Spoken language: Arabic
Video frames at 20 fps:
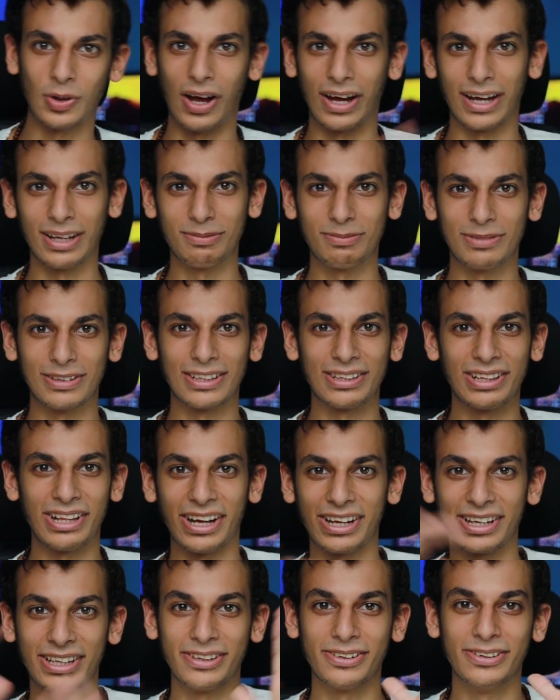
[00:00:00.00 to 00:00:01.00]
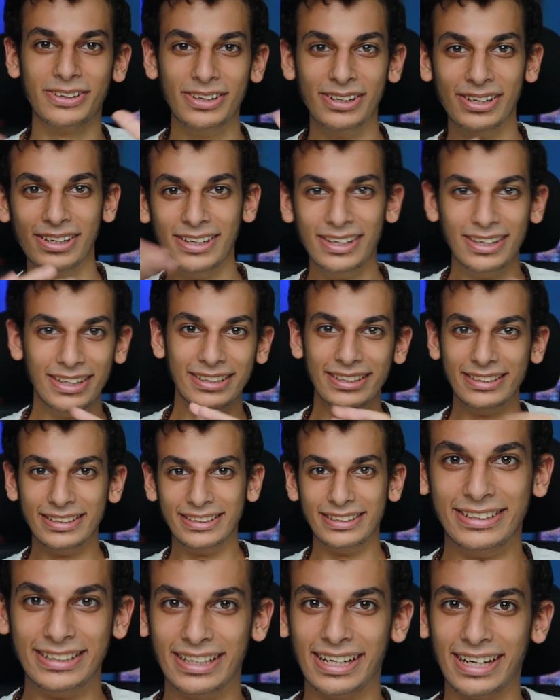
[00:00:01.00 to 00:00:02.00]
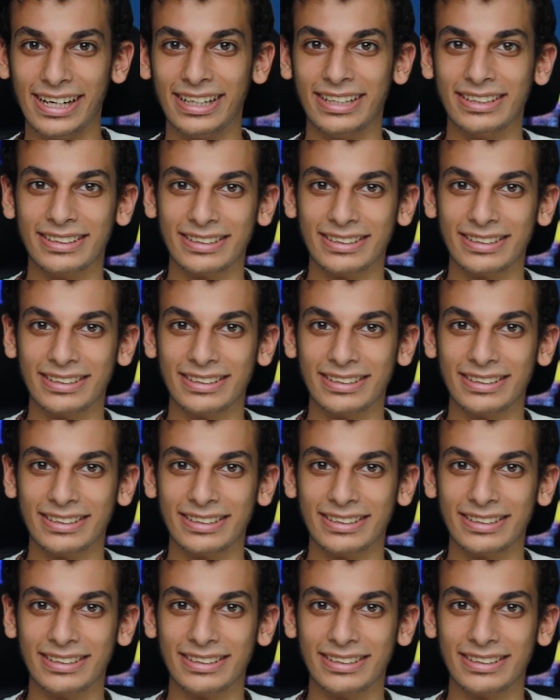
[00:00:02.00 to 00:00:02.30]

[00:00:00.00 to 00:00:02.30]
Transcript: وحاجات بتطلع كده و... آه.